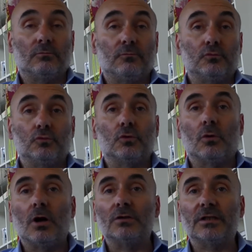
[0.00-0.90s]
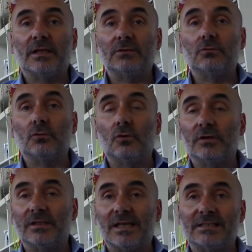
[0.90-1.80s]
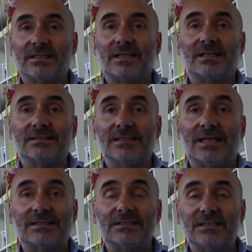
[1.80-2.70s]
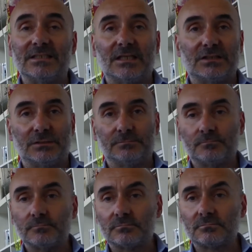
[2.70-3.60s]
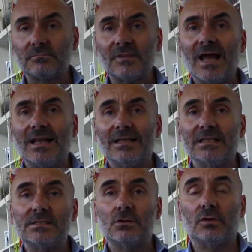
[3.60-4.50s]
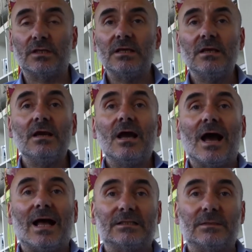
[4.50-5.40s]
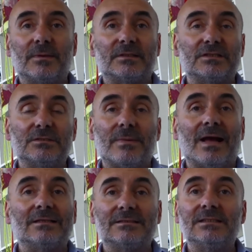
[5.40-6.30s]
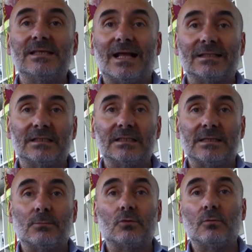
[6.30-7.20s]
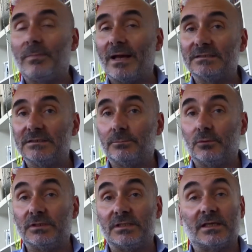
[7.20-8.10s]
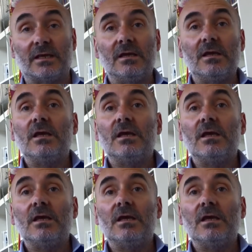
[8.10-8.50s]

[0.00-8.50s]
futuro onere ed onore di essere candidati sindaci alle elezioni altri partecipanti di altre diciamo, compagine politiche.